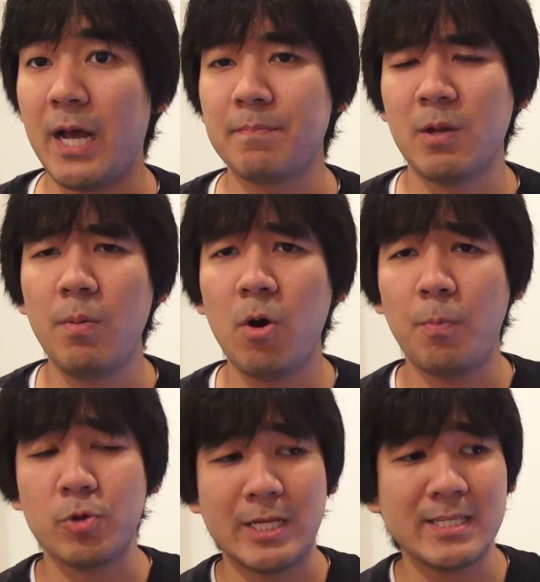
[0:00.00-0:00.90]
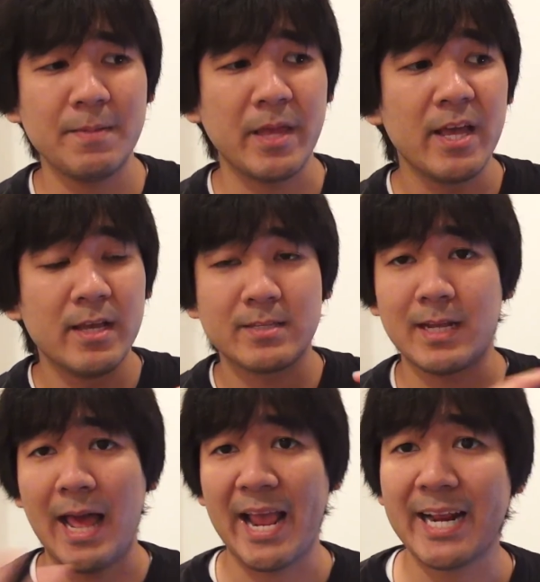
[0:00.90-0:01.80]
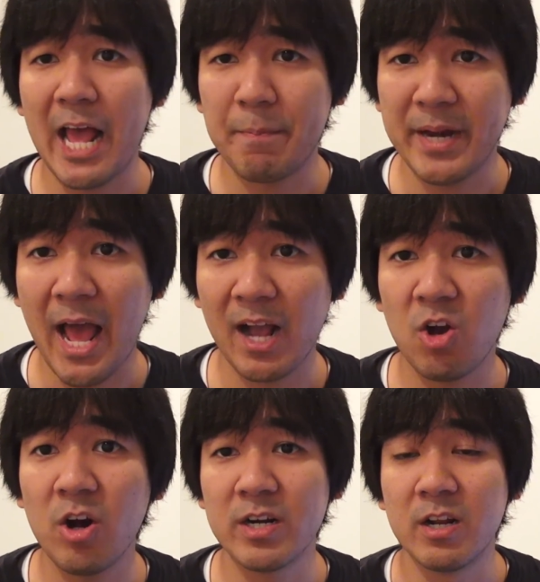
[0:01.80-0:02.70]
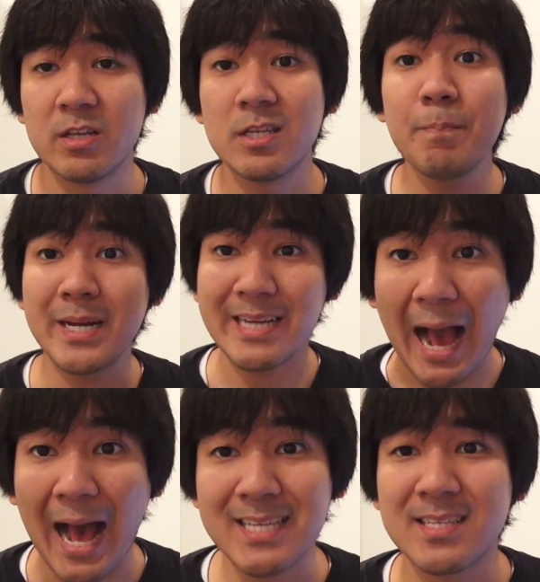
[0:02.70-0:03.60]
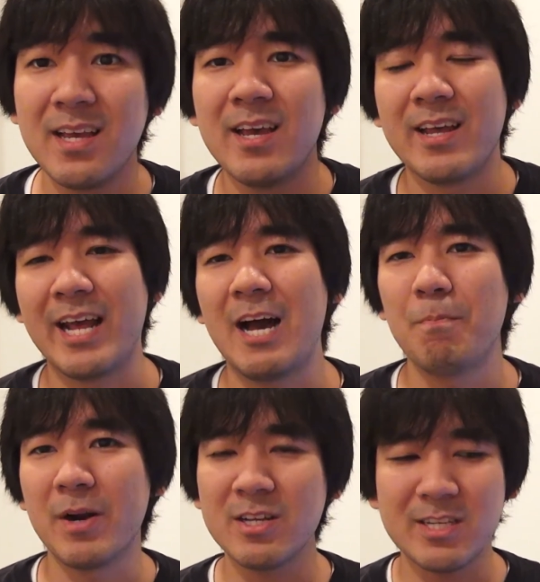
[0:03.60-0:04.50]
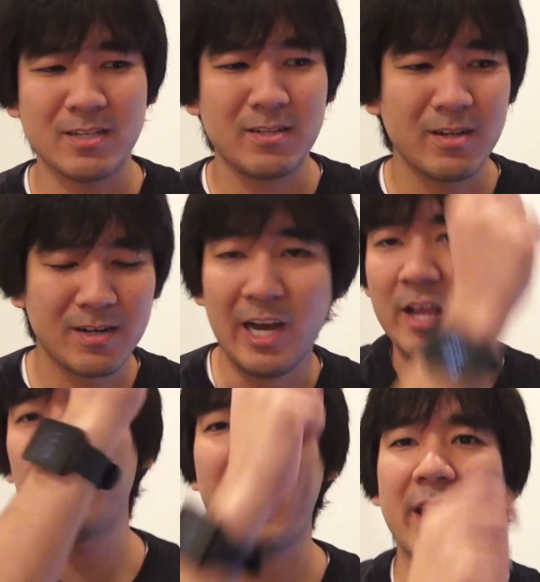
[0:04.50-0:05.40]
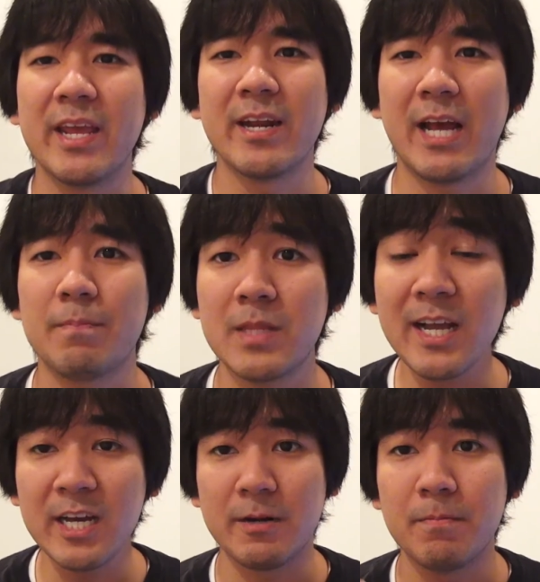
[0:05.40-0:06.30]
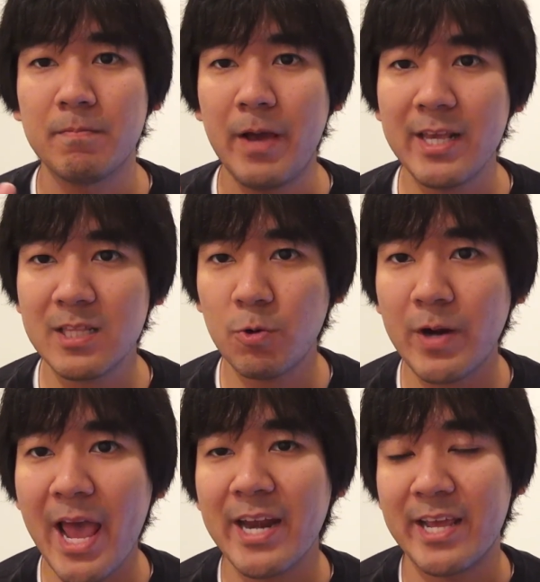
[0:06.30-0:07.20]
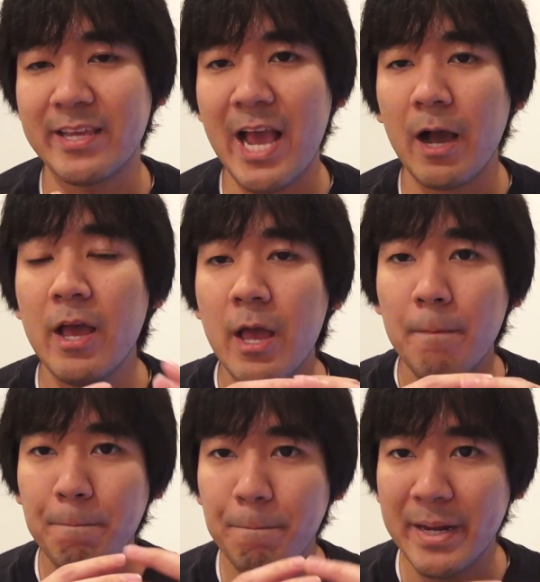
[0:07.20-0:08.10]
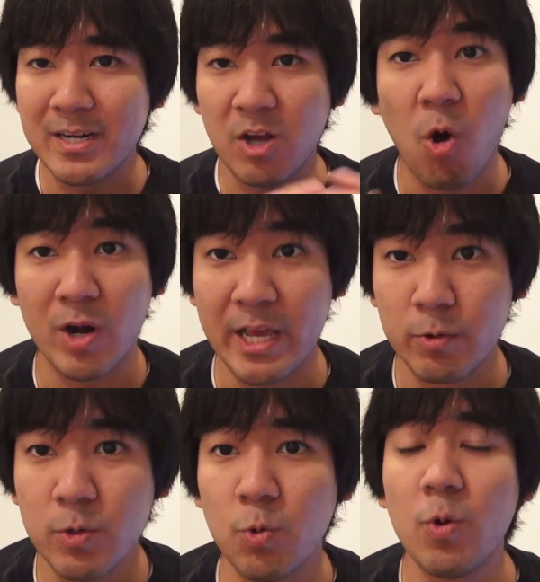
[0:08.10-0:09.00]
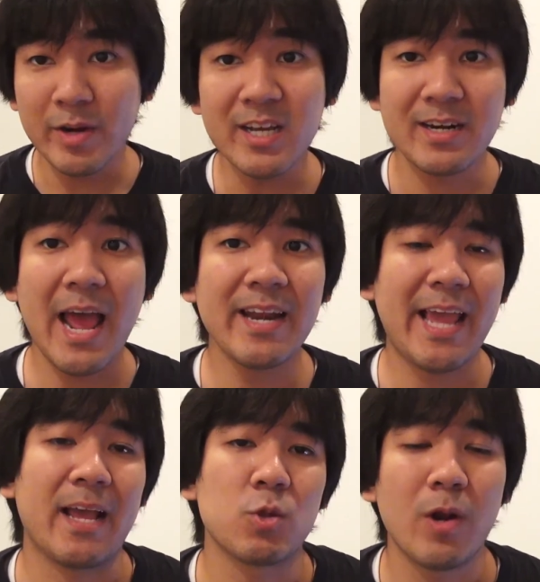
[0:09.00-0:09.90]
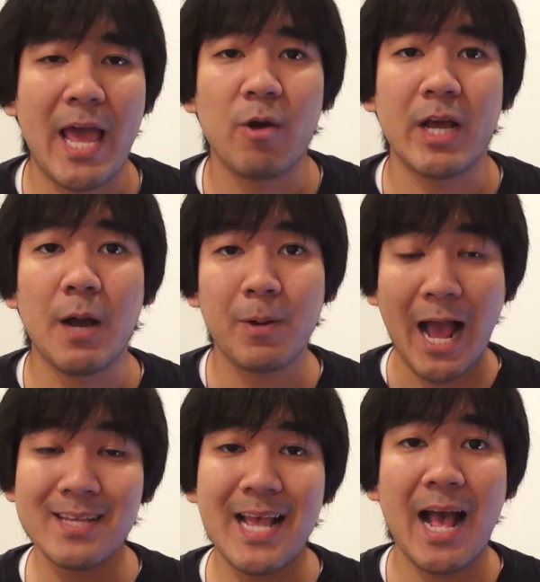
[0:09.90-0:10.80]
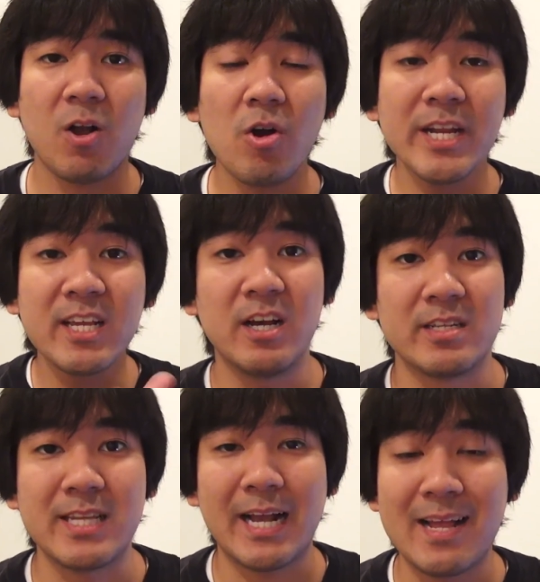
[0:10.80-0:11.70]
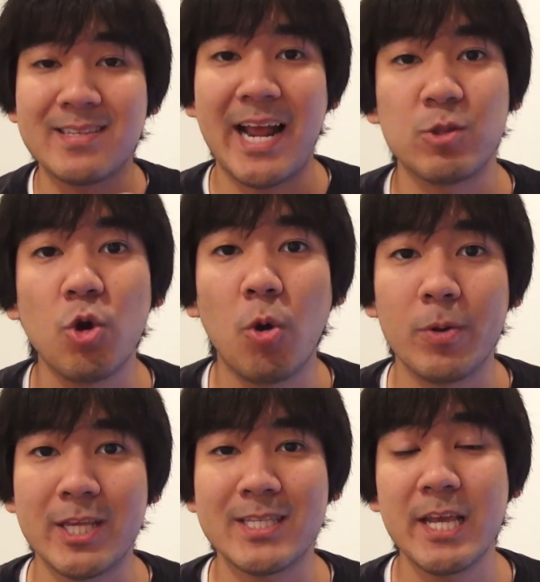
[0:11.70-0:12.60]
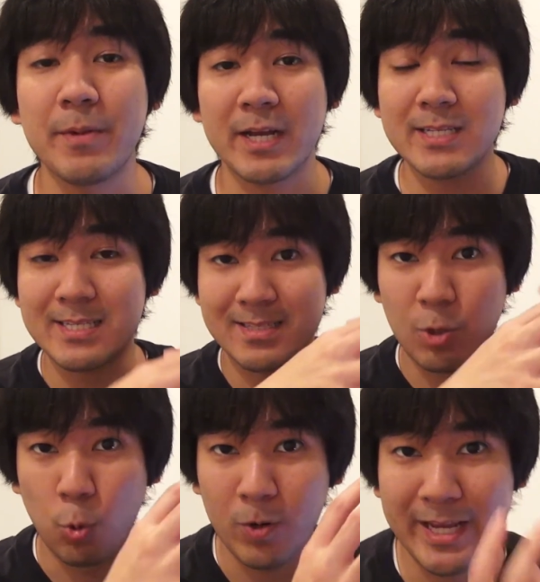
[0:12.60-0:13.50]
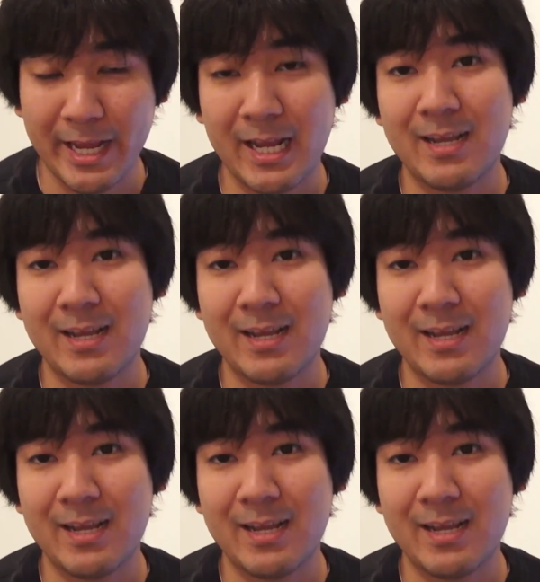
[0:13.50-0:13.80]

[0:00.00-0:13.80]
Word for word: นะครับแต่ว่าพอโพแทสเซียมเนี่ยสลายกลายเป็นอาร์กอนซึ่งเป็นก๊าซนะครับมันก็จะเลยออกไปนะครับถ้าเกิดไอ้เจ้าแร่เนี่ยยังเป็นของเหลวอยู่แต่ถ้าเกิดแร่นี่แข็งตัวแล้วนะครับก๊าซอาร์กอนที่เกิดจากการสลายตัวของโพแทสเซียมเนี่ยก็จะถูกเก็บ